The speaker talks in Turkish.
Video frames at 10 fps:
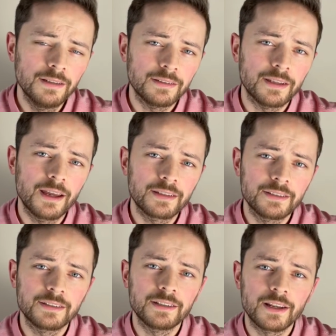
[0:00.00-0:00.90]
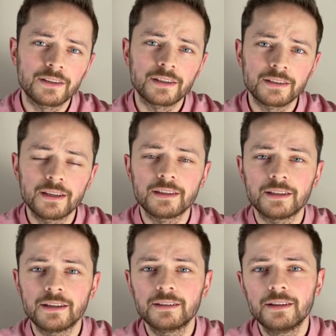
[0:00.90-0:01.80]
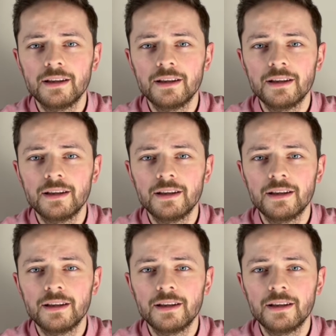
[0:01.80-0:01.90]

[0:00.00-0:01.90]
diğer tilkilerin yanına gider